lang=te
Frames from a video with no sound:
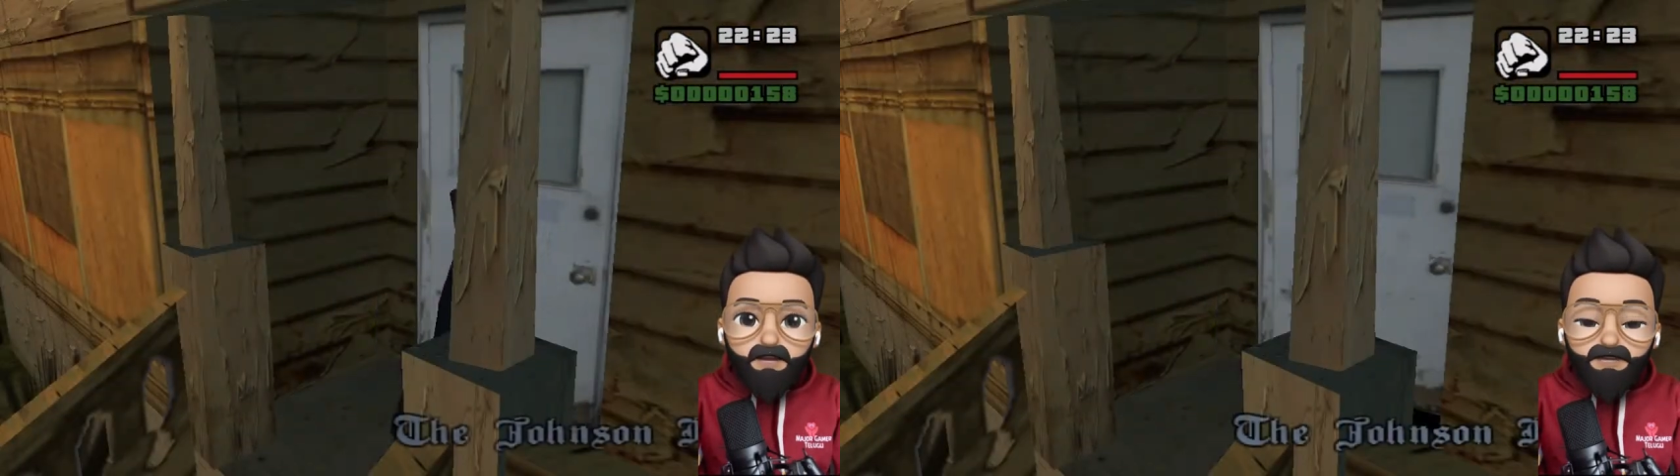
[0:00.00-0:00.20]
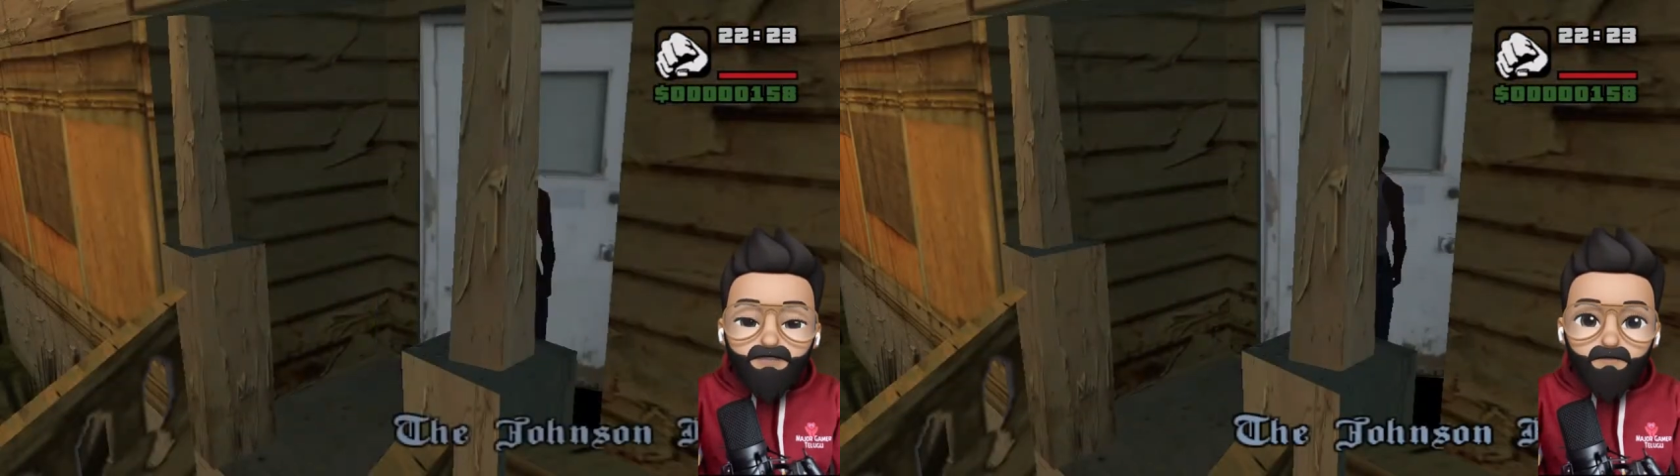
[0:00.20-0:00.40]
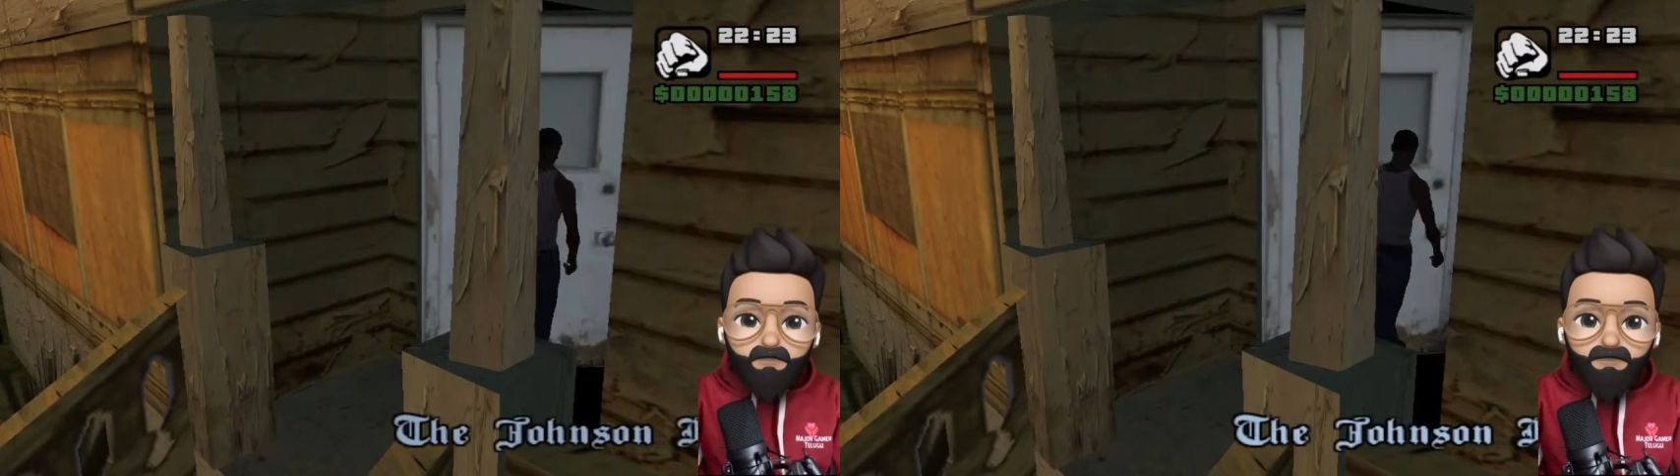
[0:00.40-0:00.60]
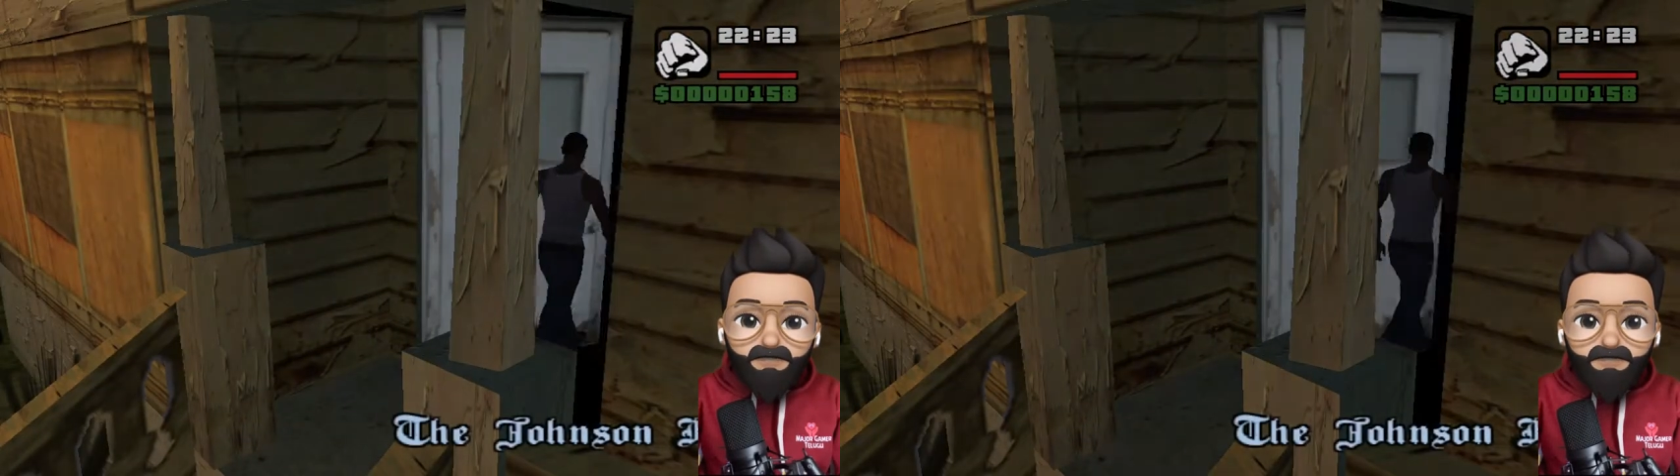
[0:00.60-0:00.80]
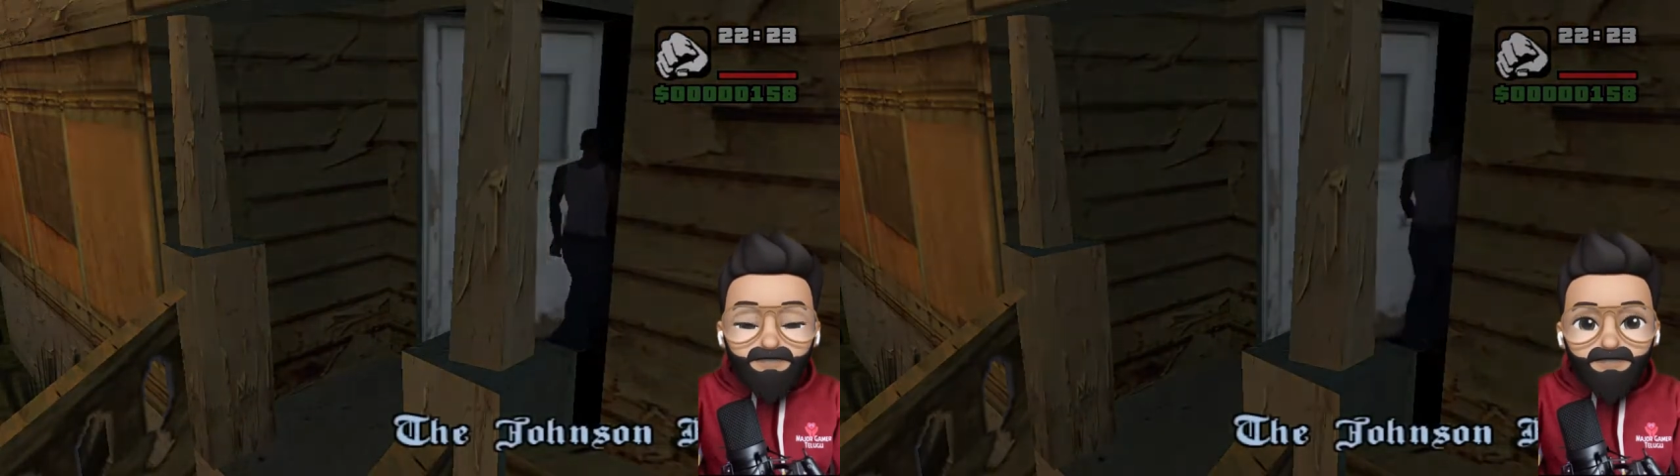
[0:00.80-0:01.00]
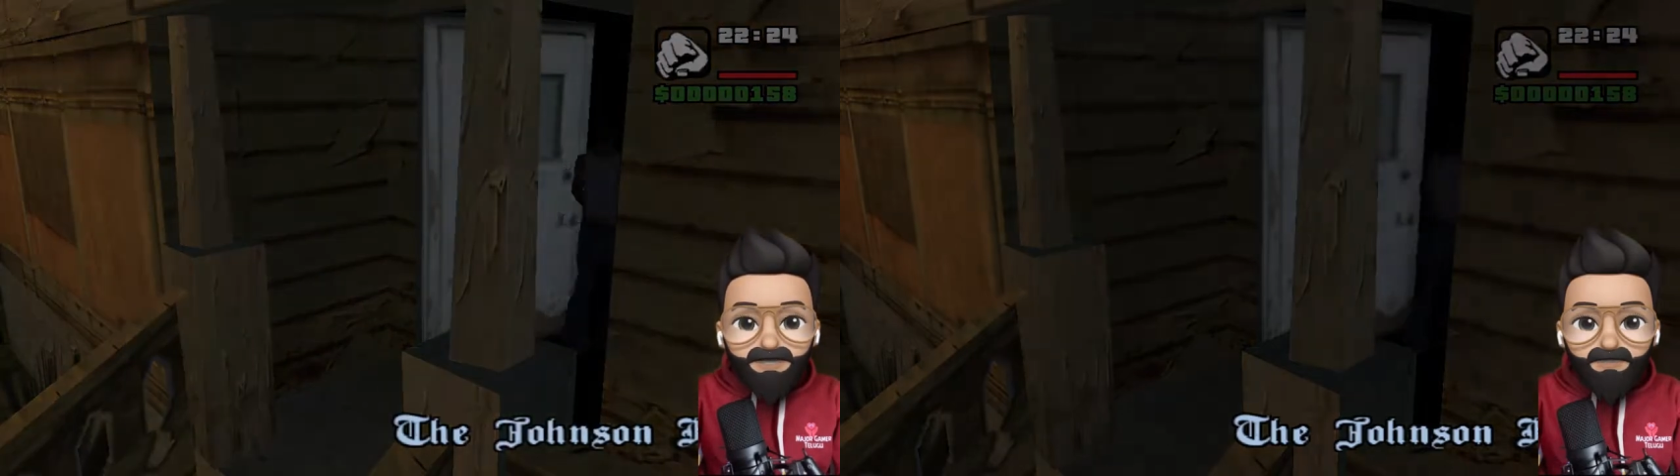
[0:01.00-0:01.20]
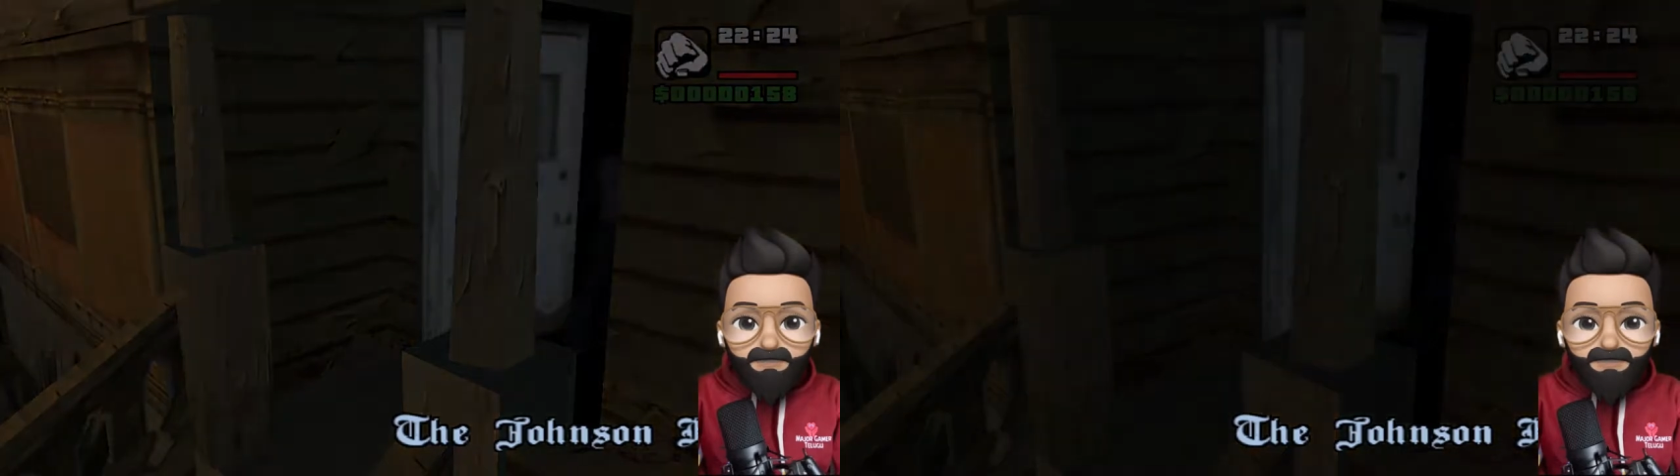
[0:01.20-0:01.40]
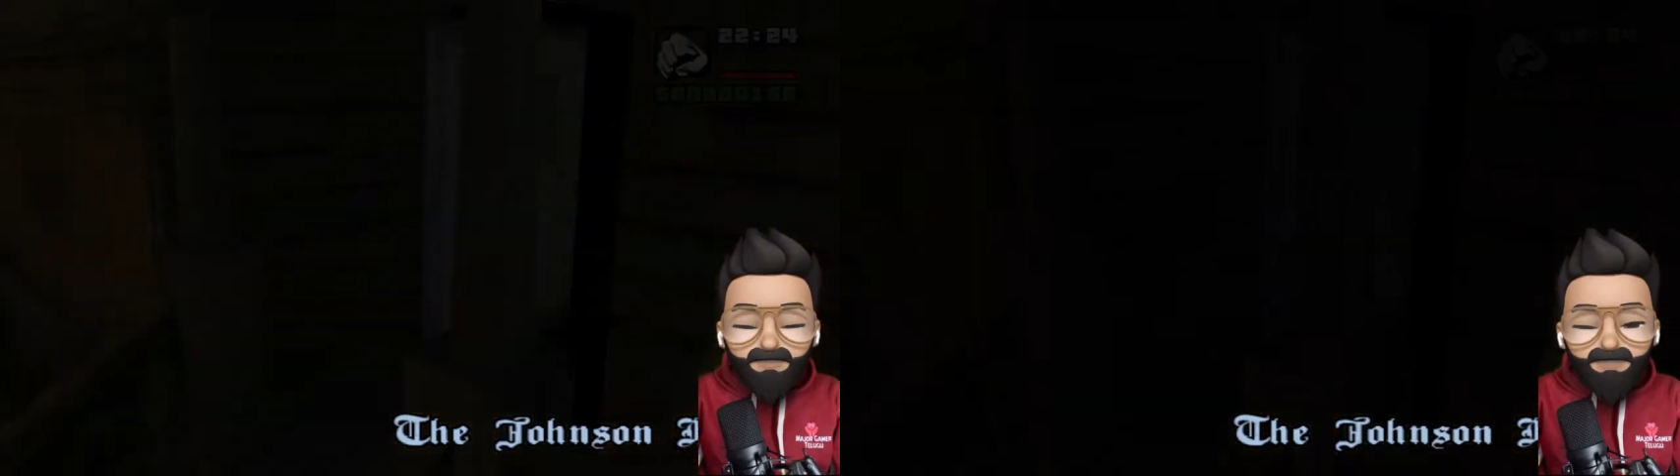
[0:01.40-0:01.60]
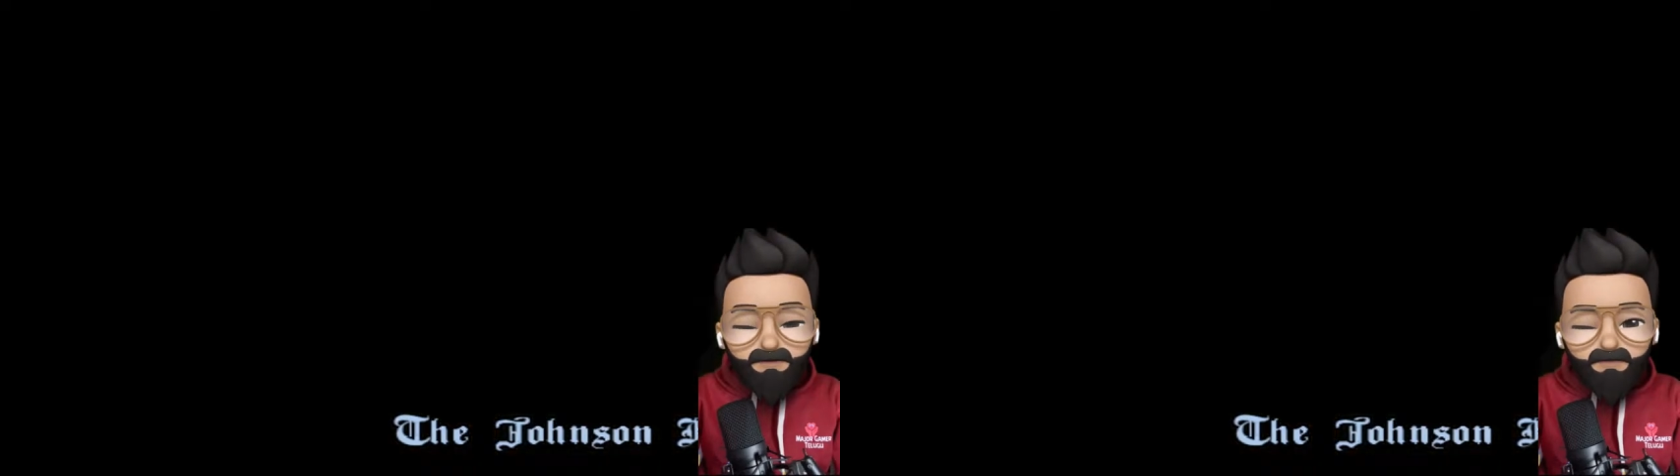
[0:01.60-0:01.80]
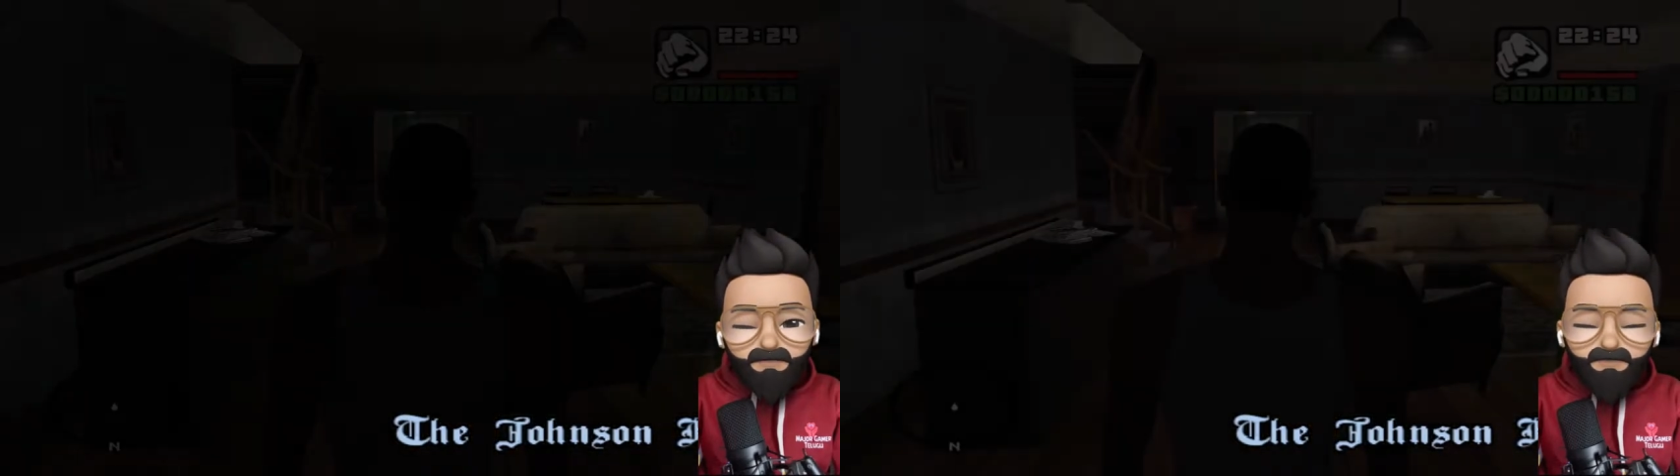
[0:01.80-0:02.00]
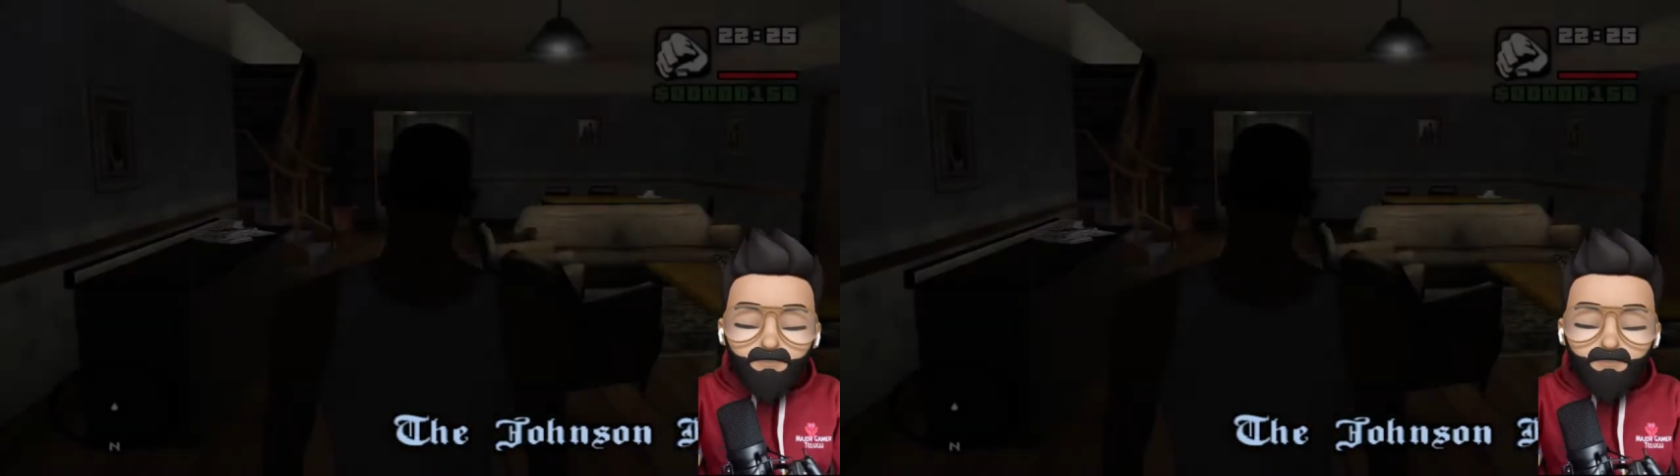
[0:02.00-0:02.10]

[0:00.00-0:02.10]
లాస్ట్ ఎపిసోడ్ తర్వాత అయితే కంటిన్యూ చేశాను కాబట్టి